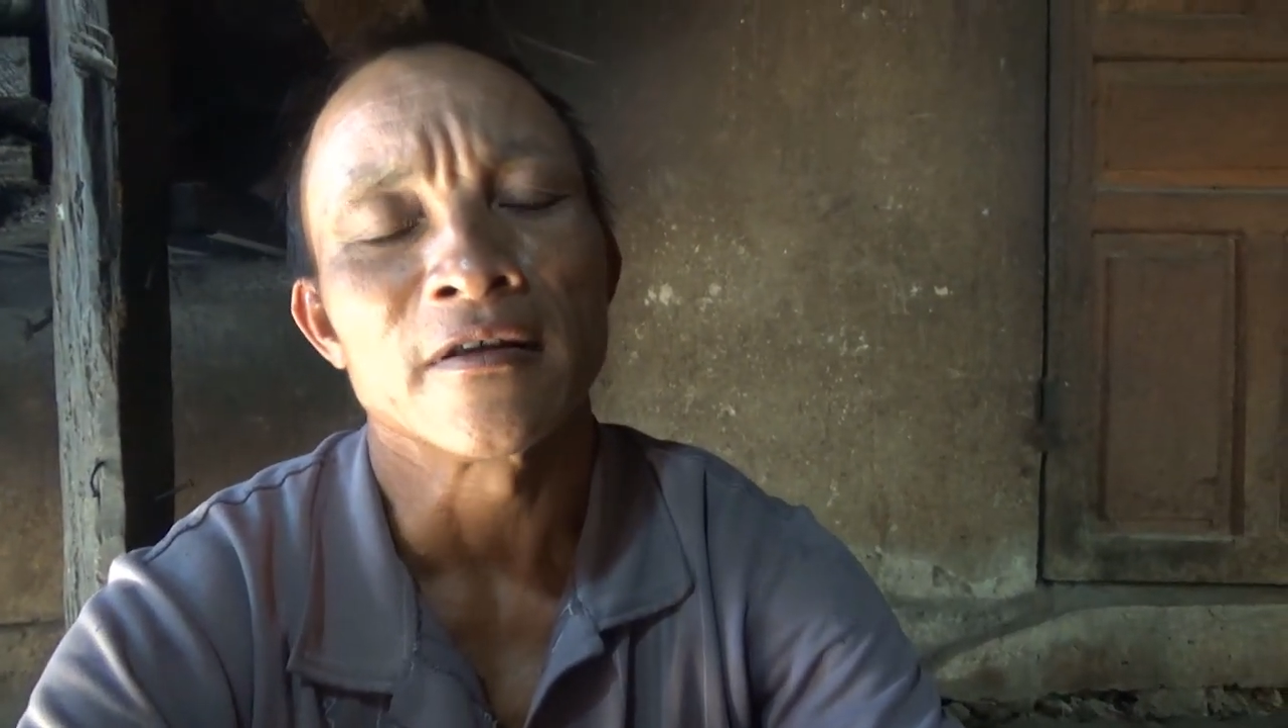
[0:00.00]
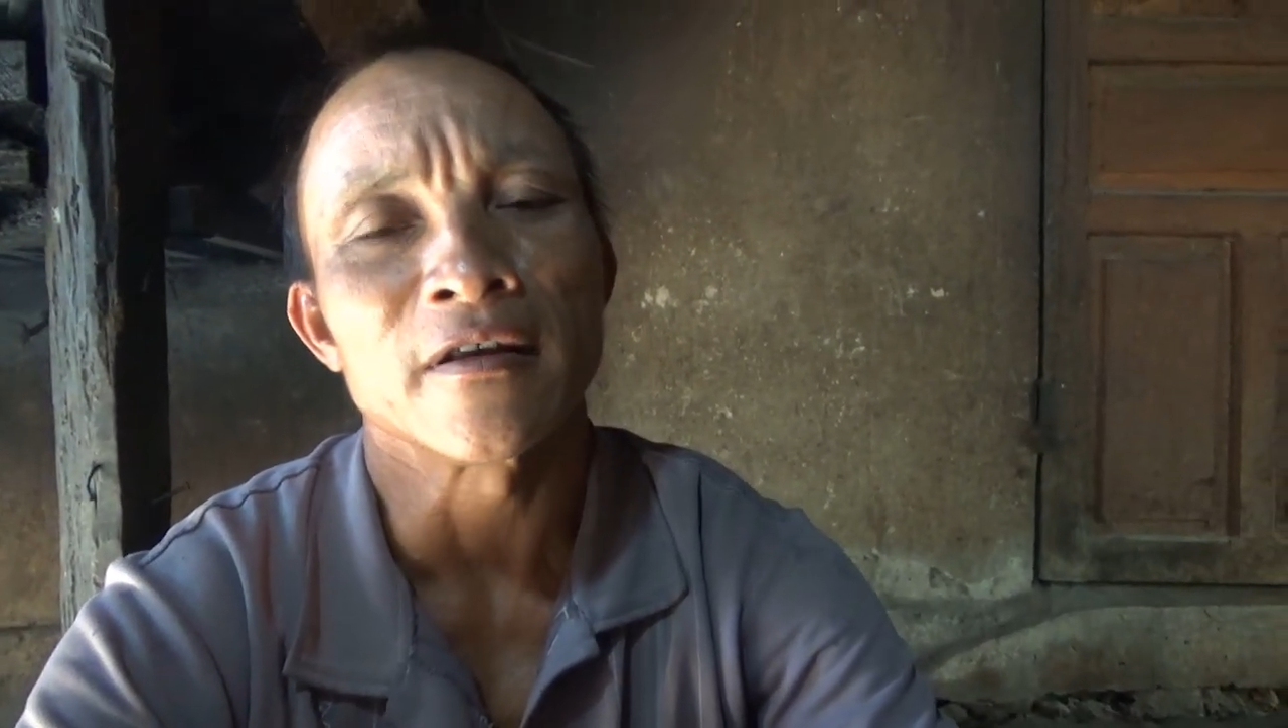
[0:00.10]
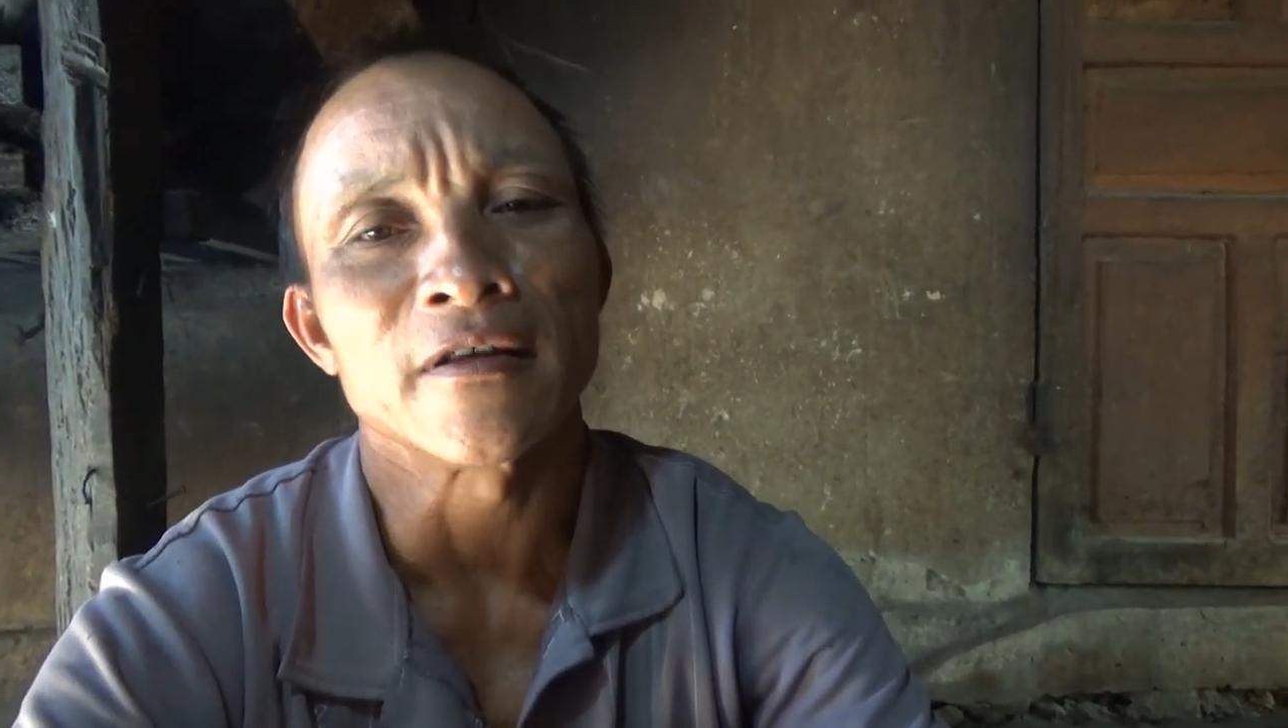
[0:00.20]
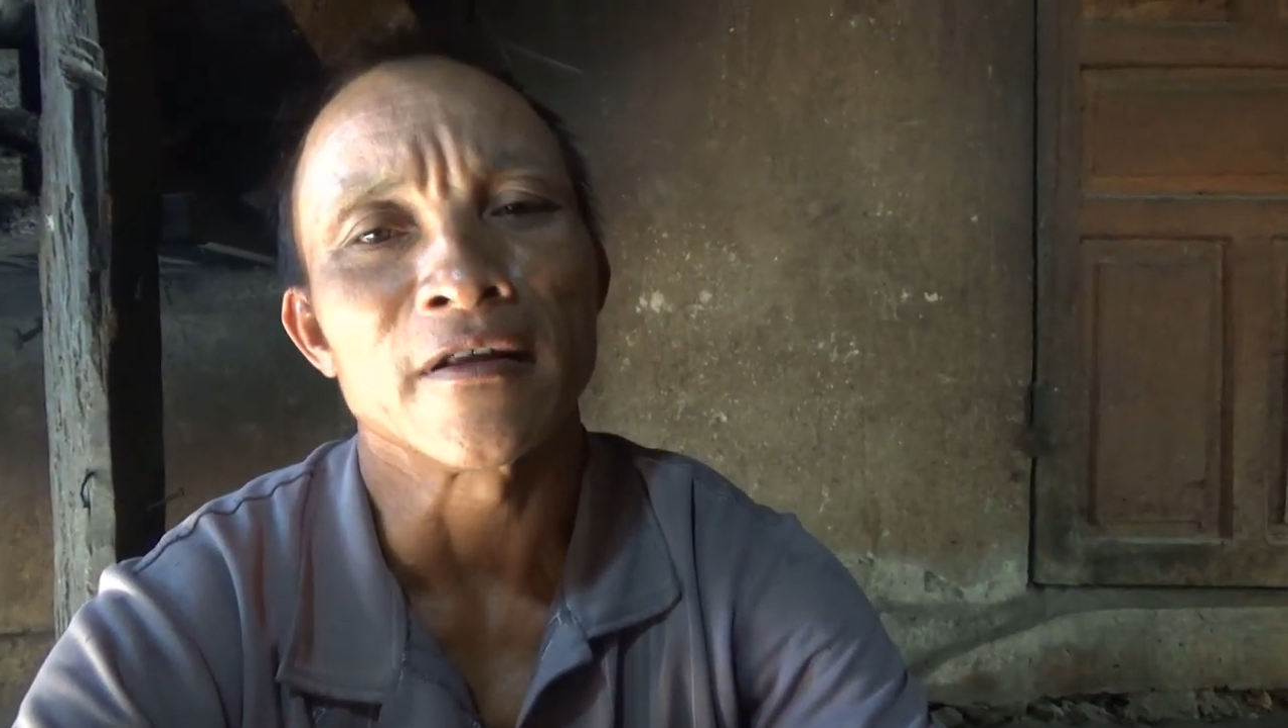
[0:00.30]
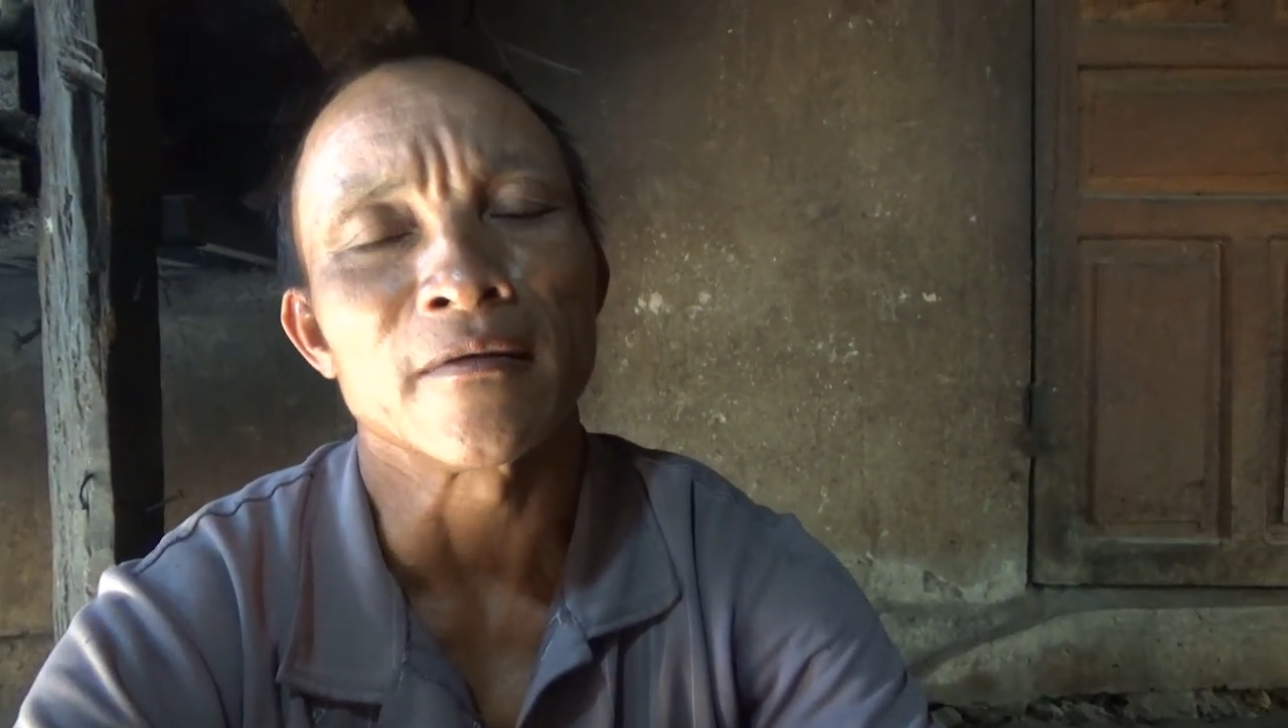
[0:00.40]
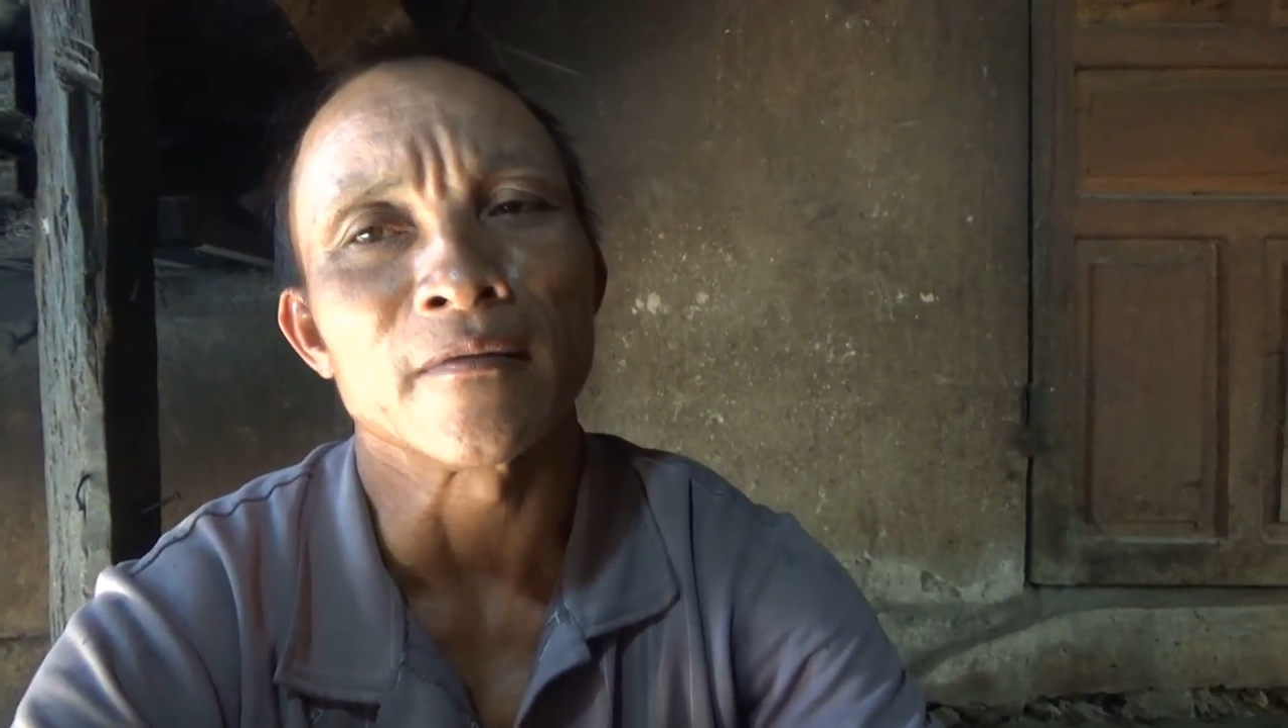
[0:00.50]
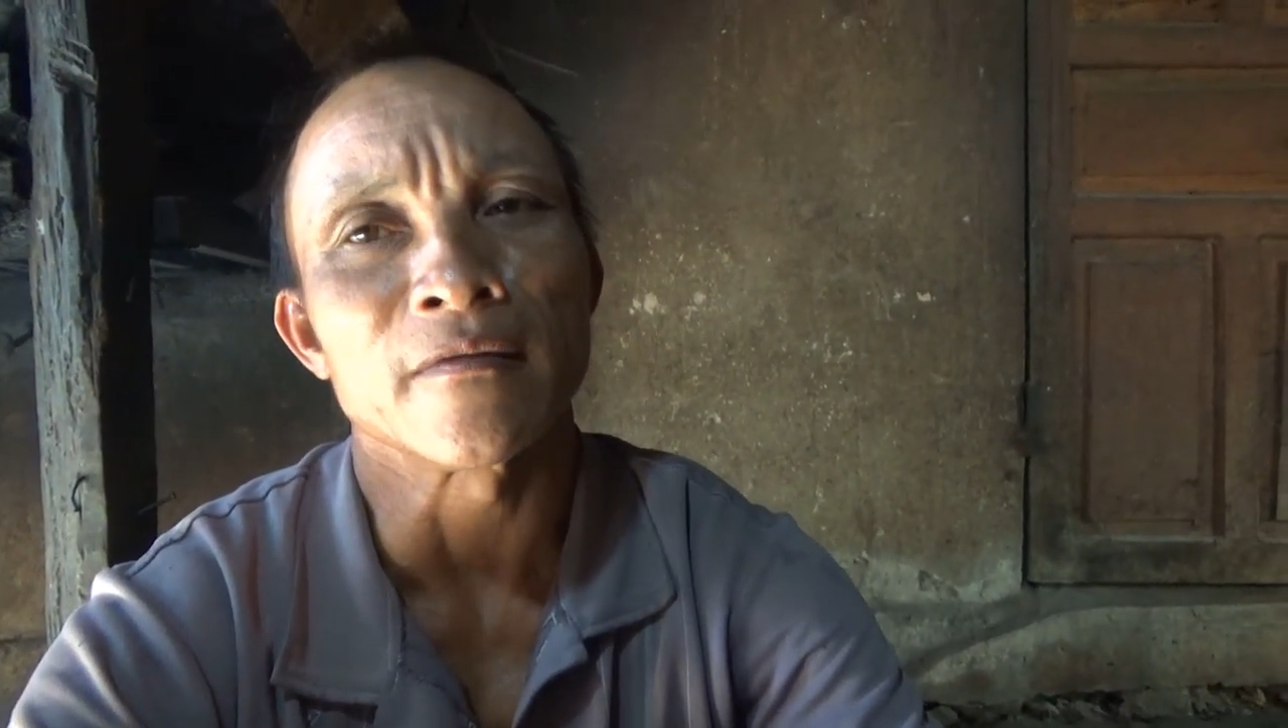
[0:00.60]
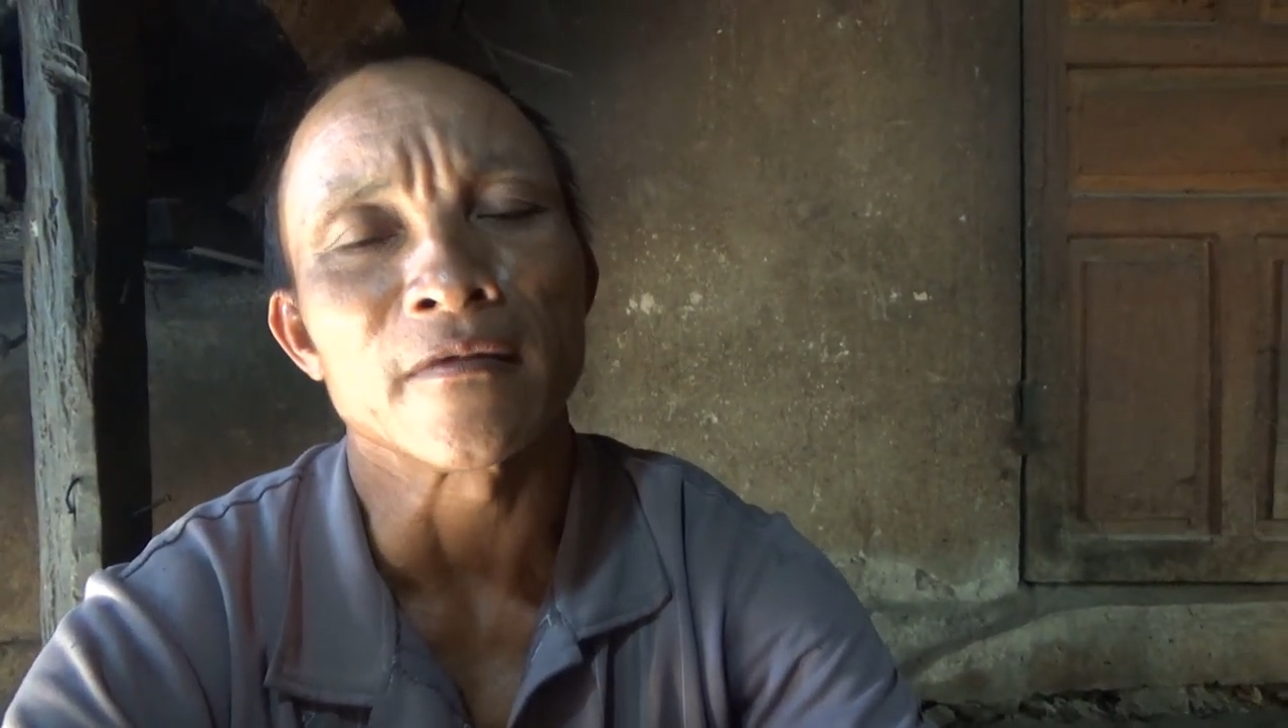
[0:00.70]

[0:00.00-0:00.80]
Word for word: gia đình